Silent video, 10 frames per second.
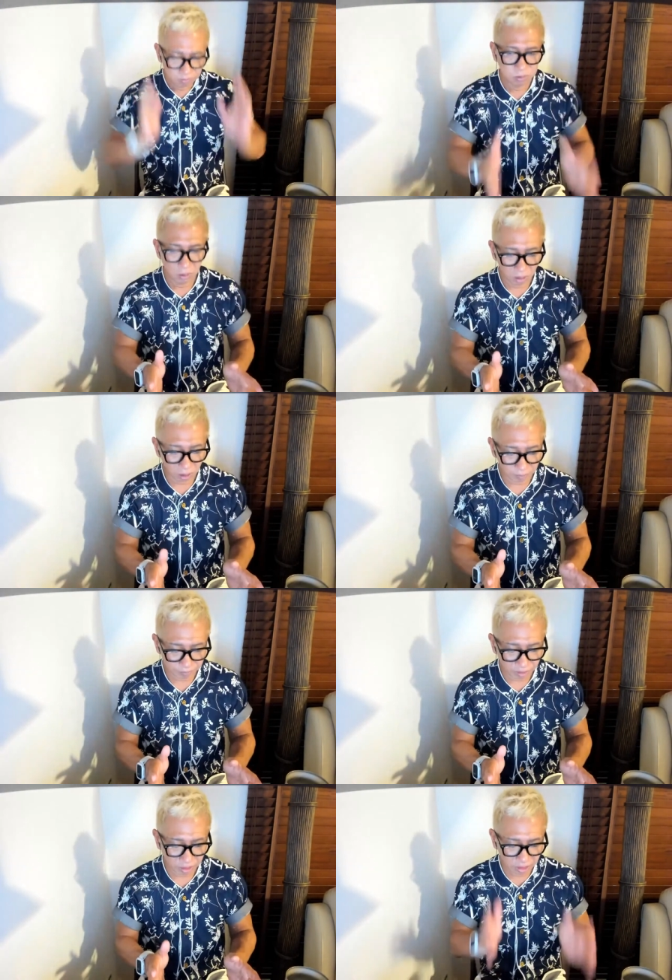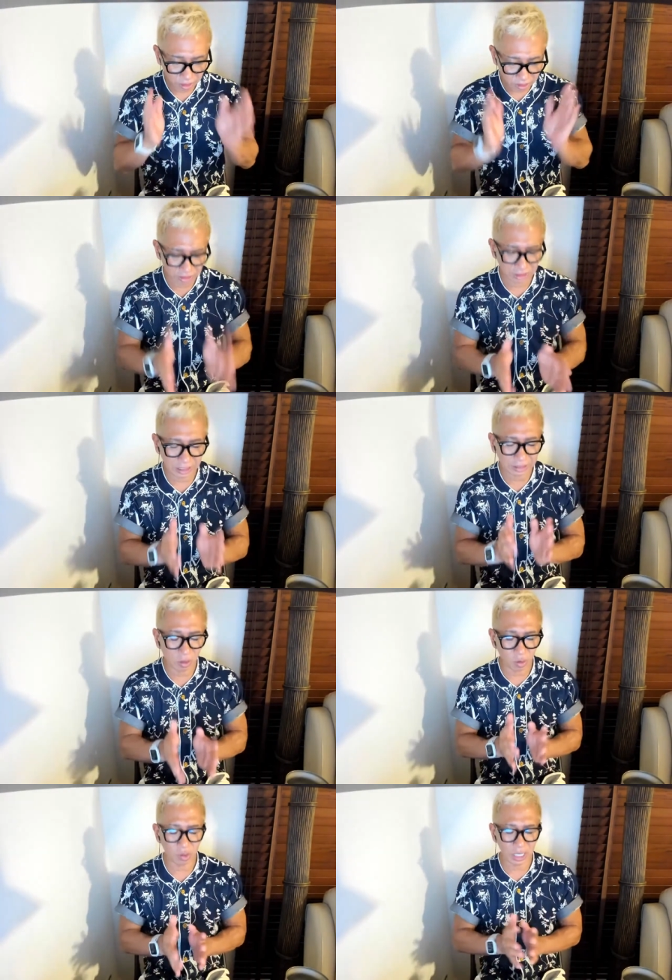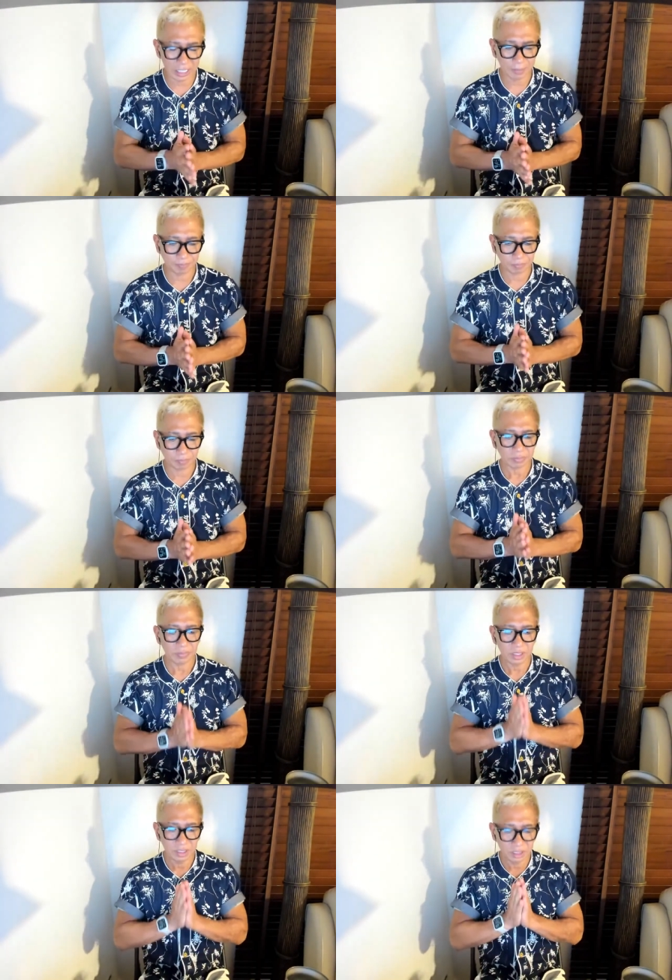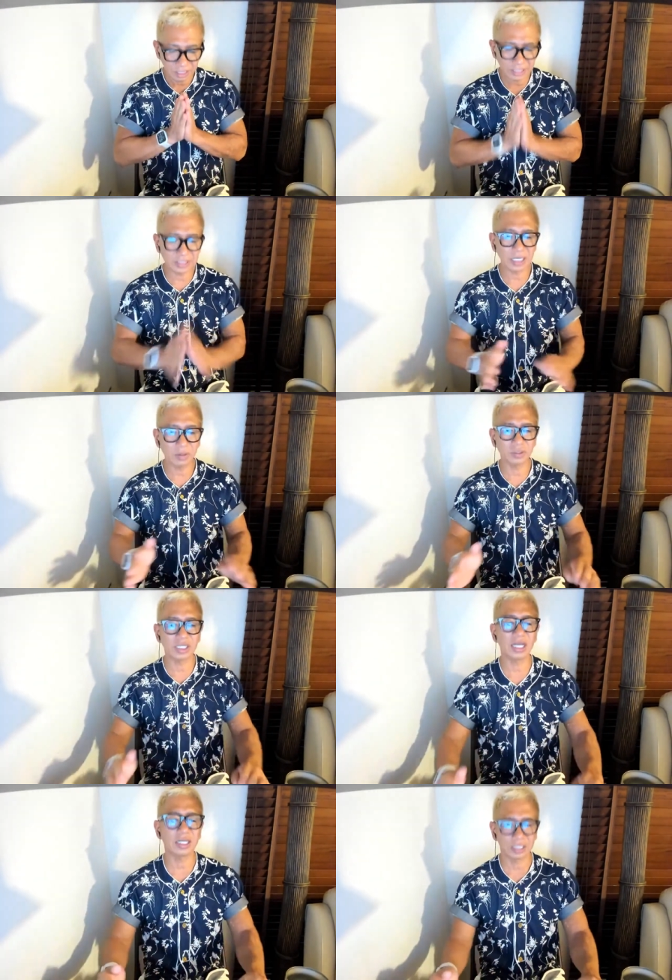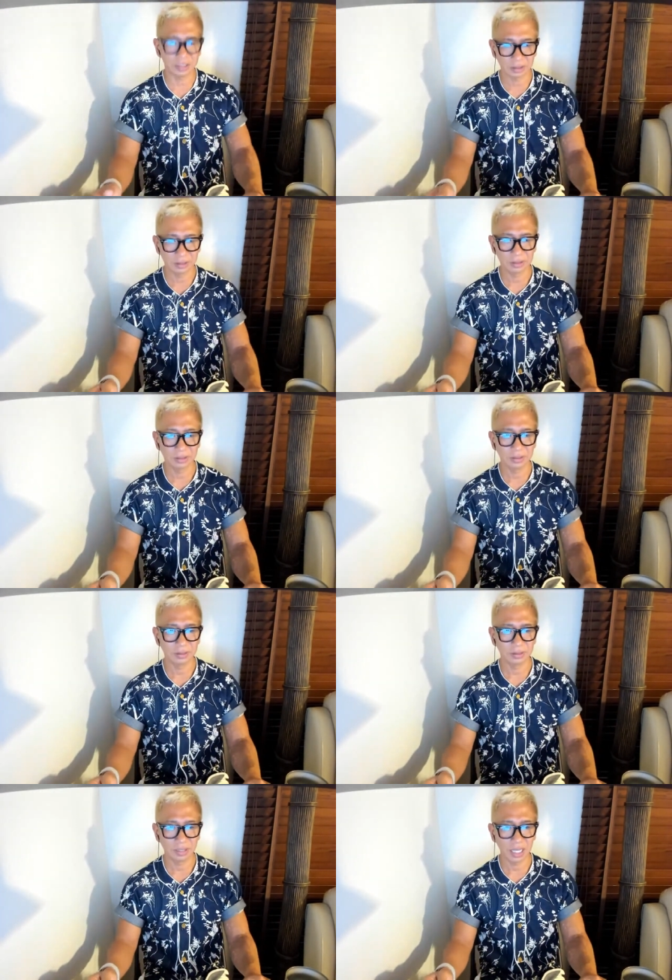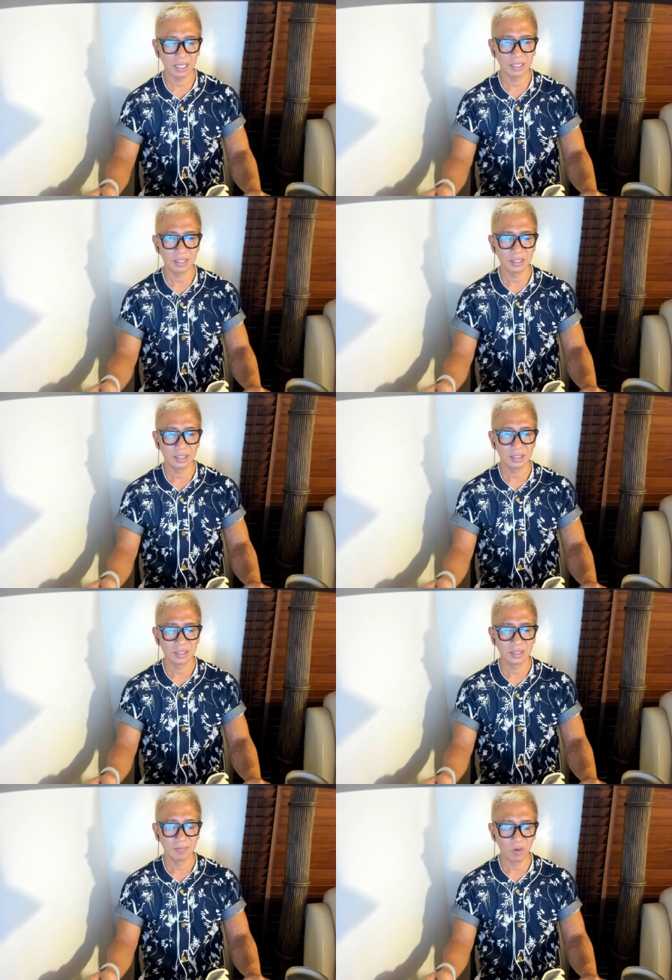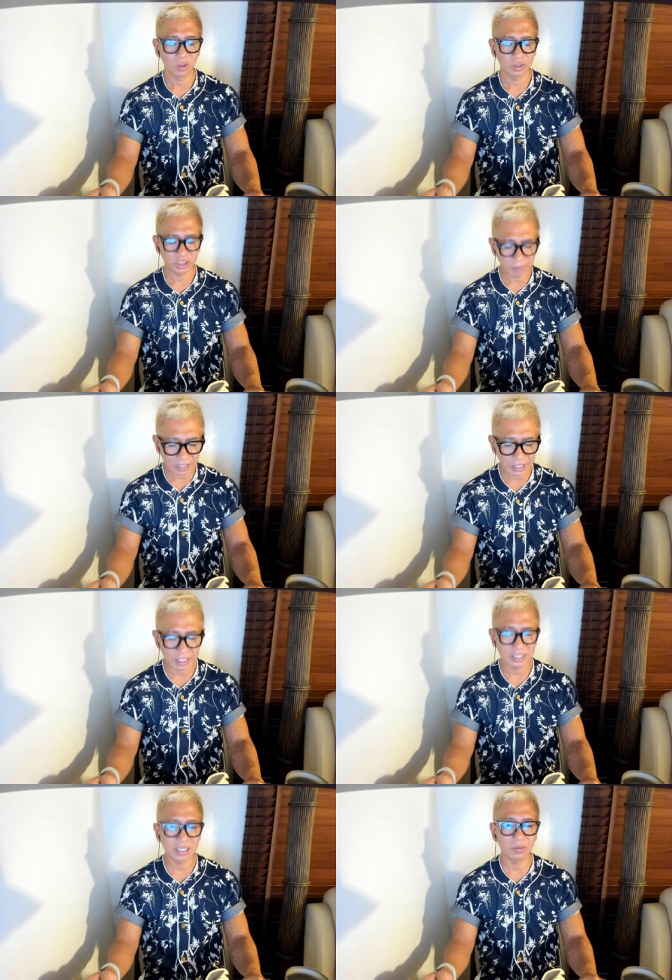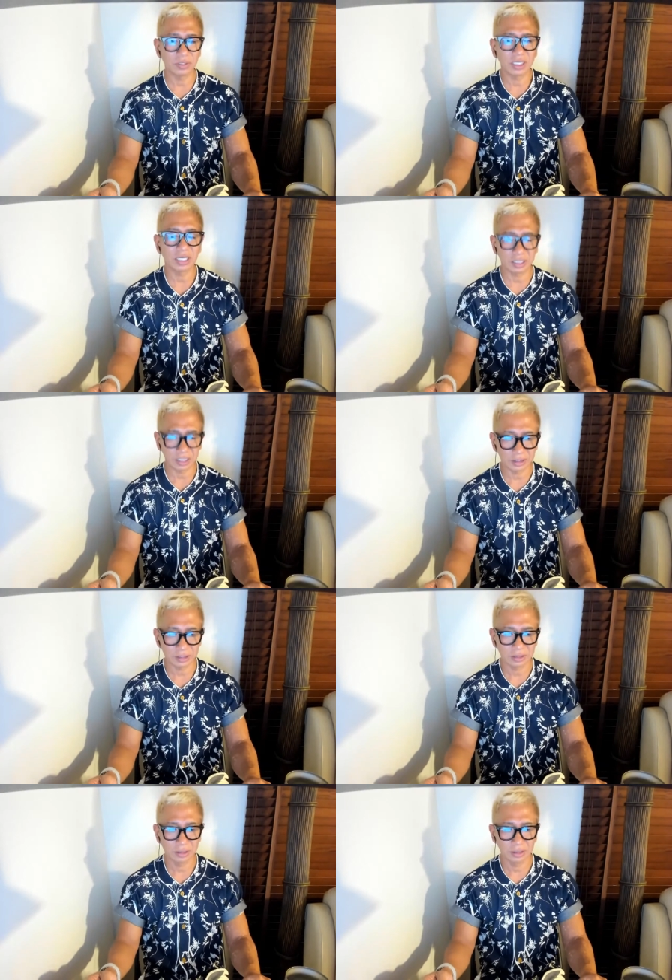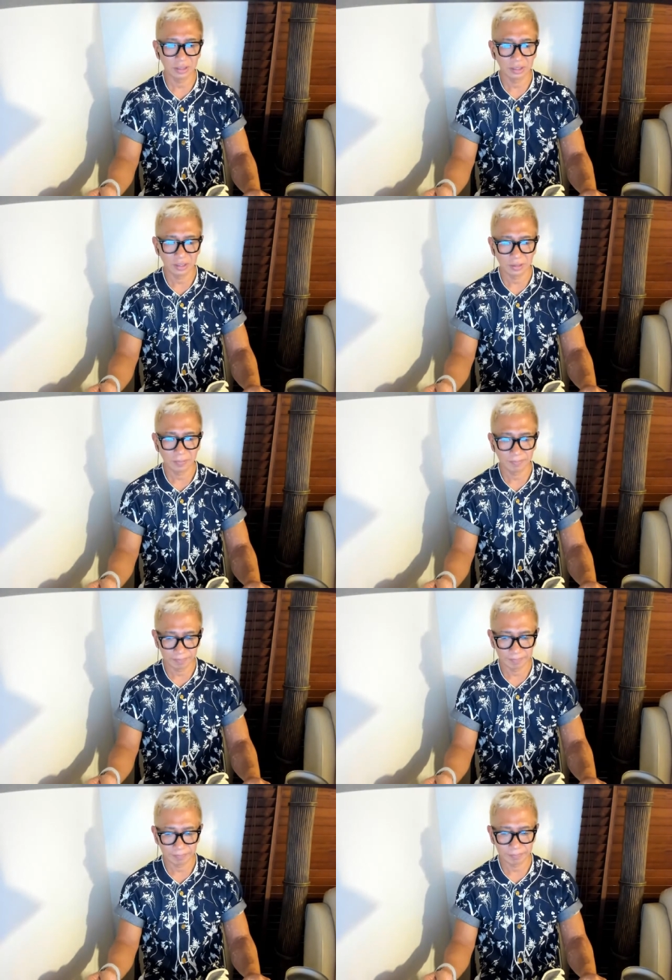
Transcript: う、この、しちがつここのかに、決着をつけたかったんです。ね。もう、すべてに決着をつけたかったんです。うん。